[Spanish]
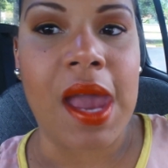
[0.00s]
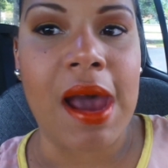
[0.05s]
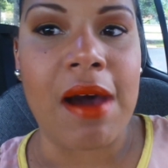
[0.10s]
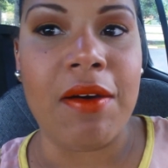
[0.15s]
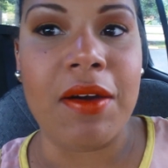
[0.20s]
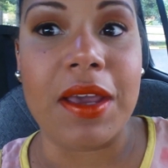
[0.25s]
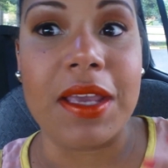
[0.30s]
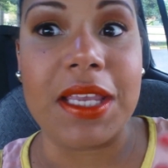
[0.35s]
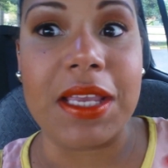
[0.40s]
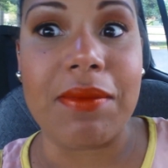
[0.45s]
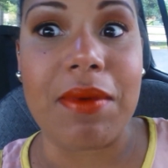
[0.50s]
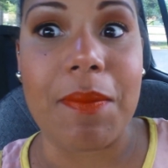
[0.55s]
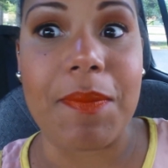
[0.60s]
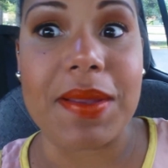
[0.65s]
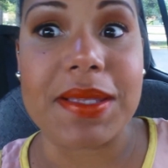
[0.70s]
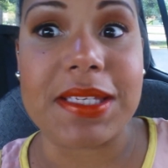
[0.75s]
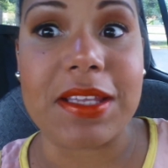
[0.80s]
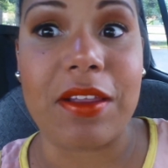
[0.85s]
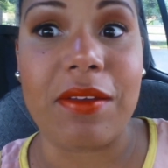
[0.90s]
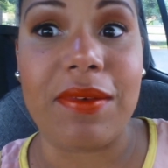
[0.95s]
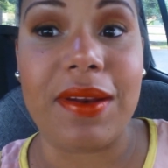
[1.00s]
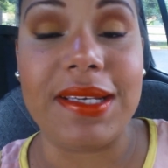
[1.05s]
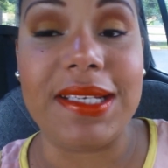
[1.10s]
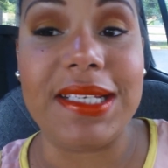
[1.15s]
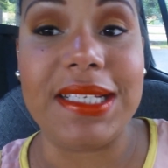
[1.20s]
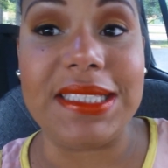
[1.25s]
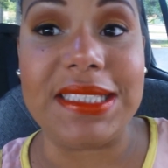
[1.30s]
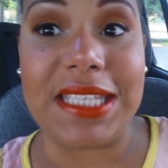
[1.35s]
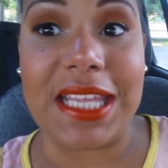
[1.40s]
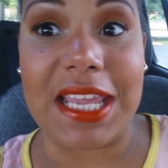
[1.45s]
aunque ya había pensado hablar
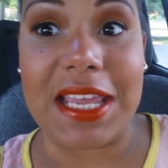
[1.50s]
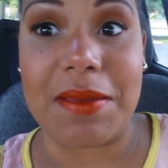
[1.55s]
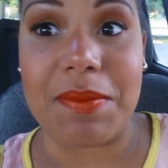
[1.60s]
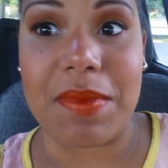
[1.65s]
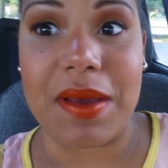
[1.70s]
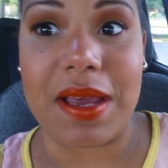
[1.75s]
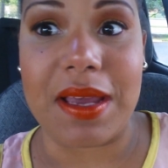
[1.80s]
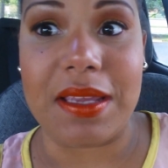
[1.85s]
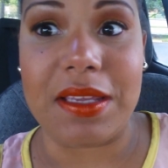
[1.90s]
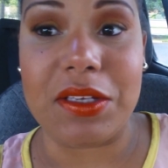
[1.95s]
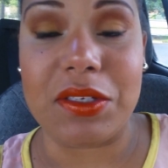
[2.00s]
del tema,